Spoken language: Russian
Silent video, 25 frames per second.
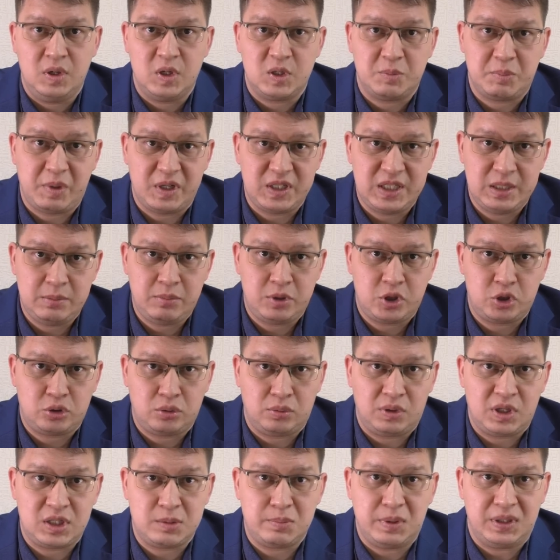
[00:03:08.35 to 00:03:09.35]
Спасибо,
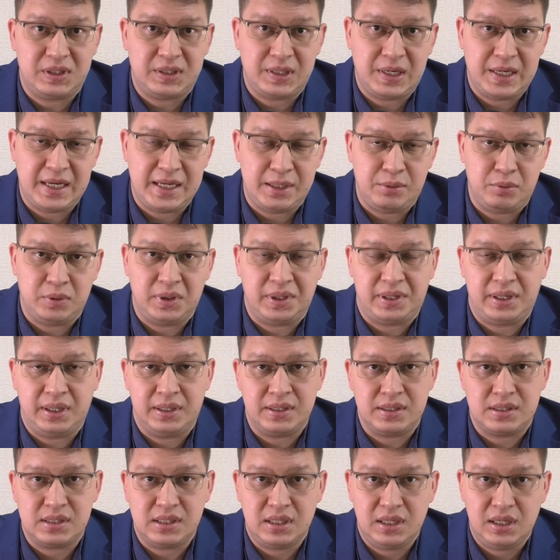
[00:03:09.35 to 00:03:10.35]
что рассмотрели его до
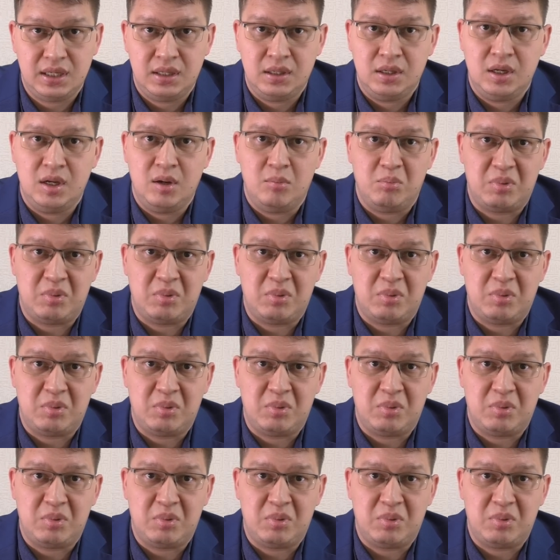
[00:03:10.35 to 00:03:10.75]
конца.